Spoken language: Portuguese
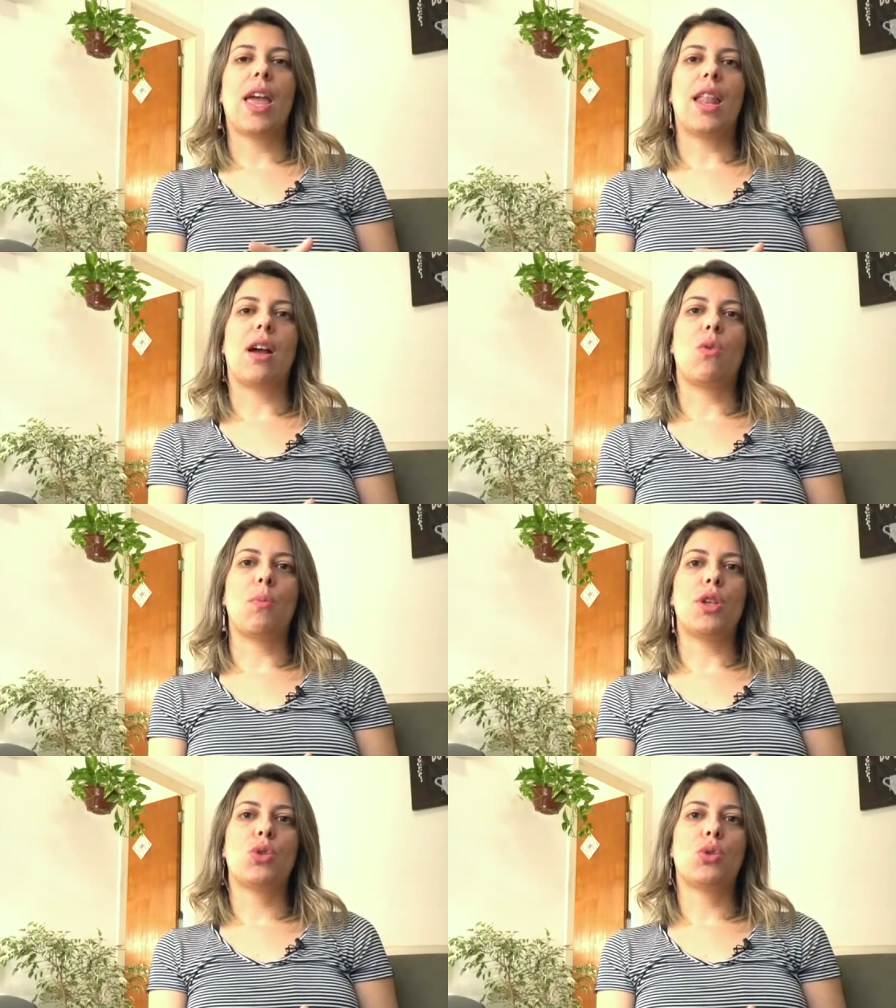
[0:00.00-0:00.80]
ela
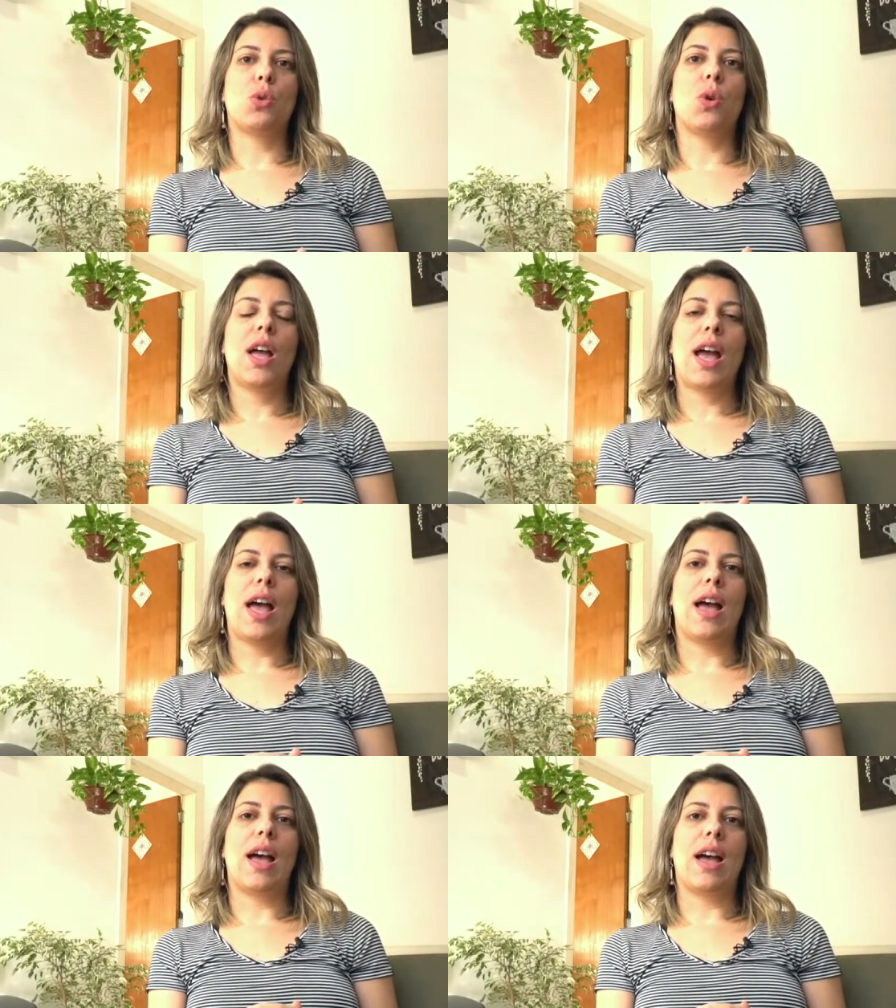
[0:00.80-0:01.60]
começou
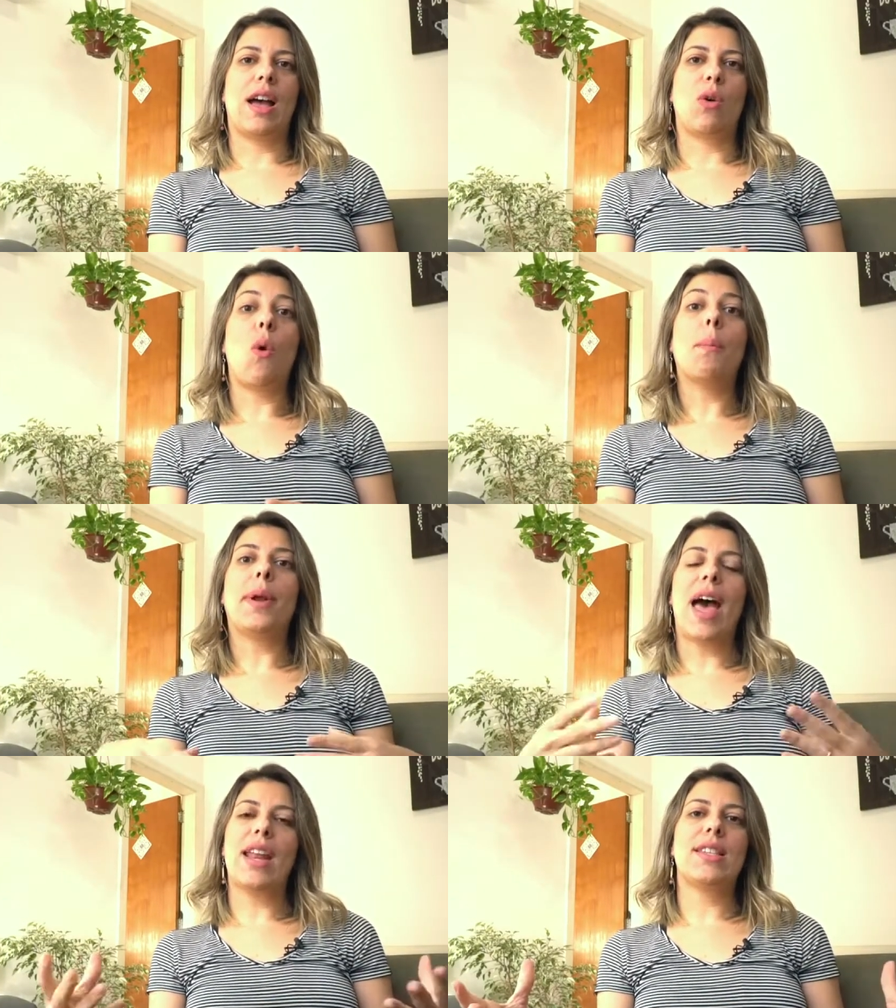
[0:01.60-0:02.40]
a
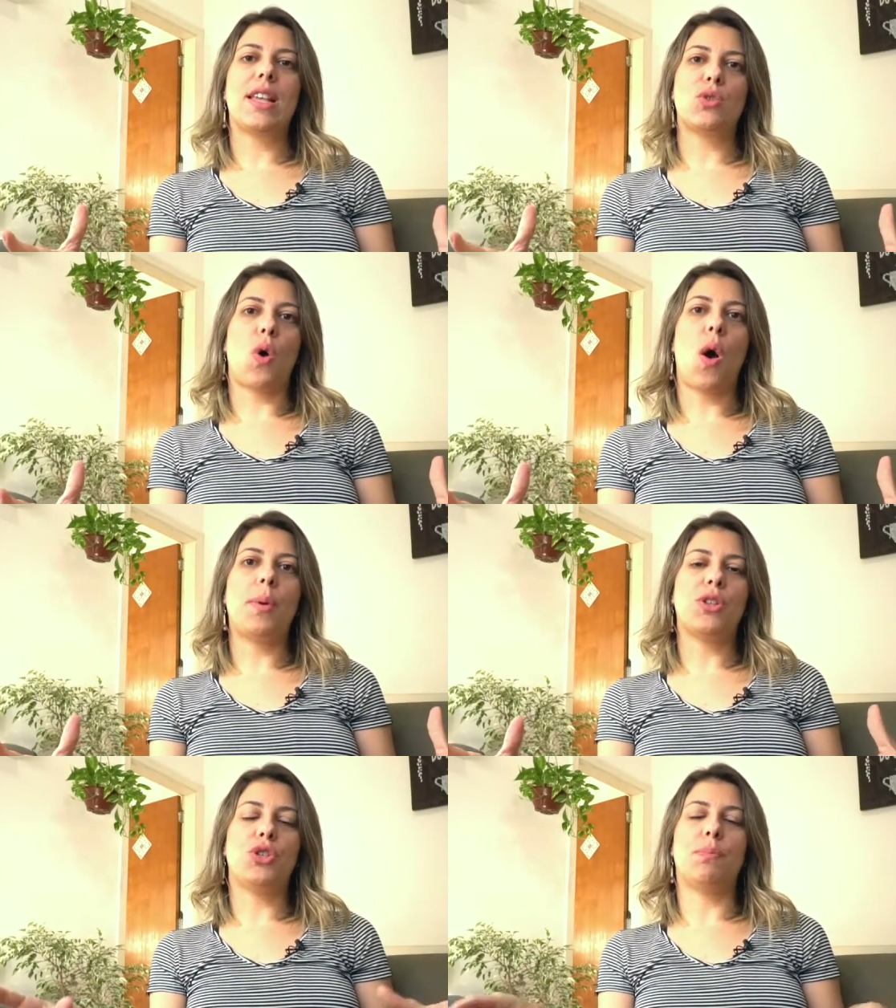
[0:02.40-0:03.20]
comprar essas
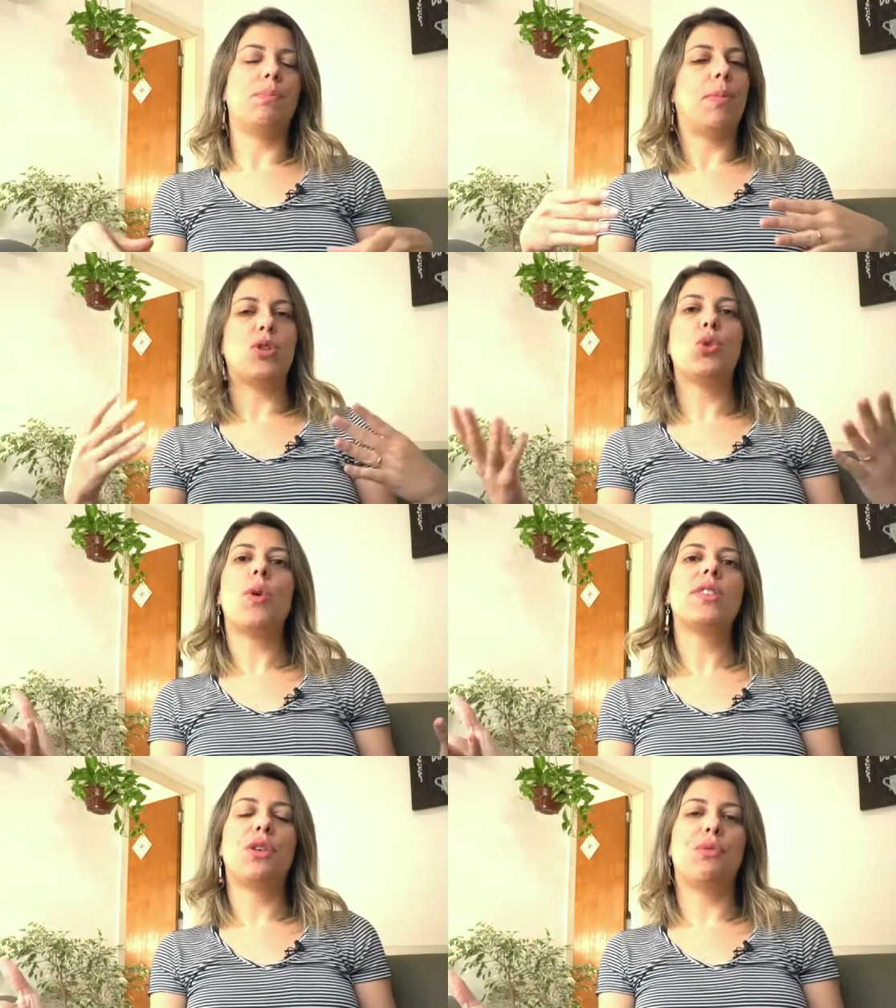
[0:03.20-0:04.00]
obras de
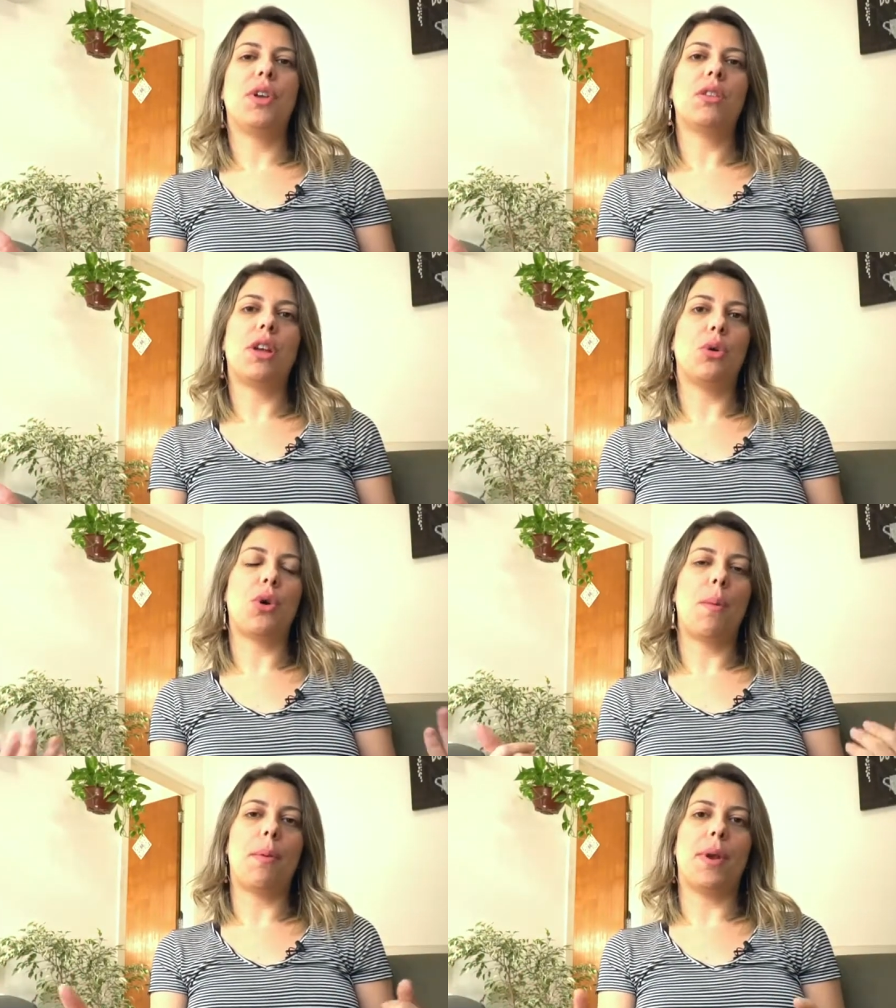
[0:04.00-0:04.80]
pessoas que vinham da
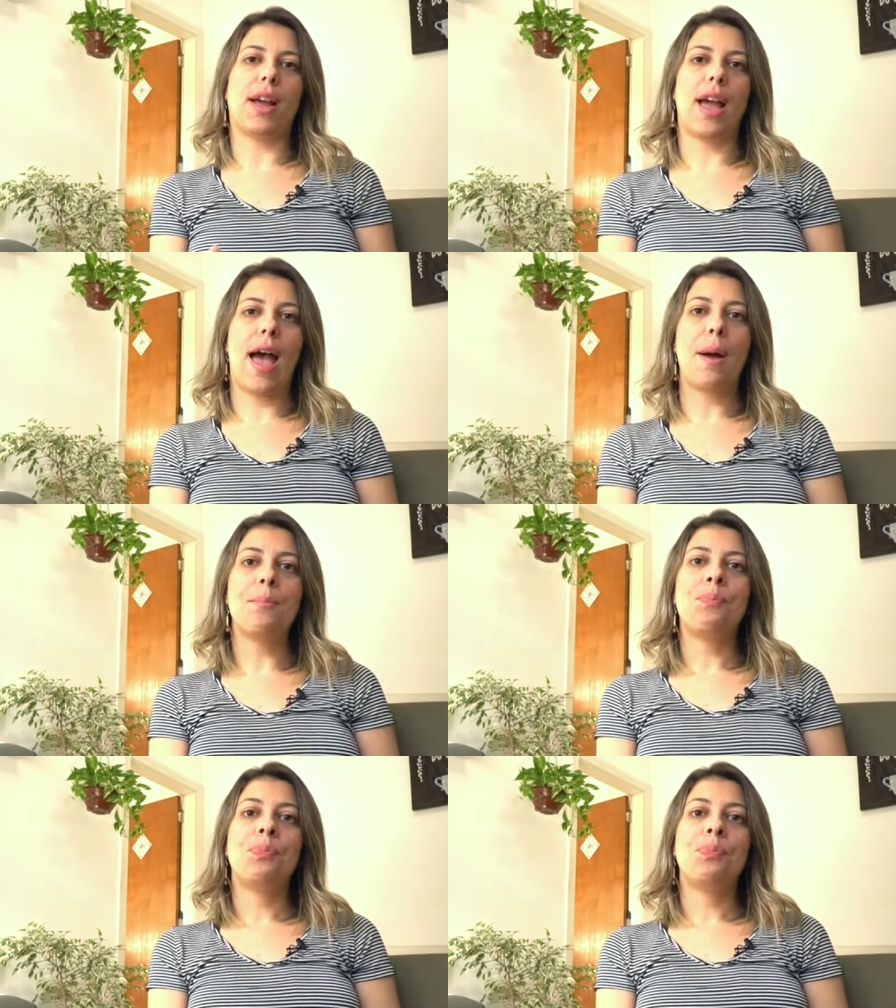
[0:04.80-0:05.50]
Europa para cá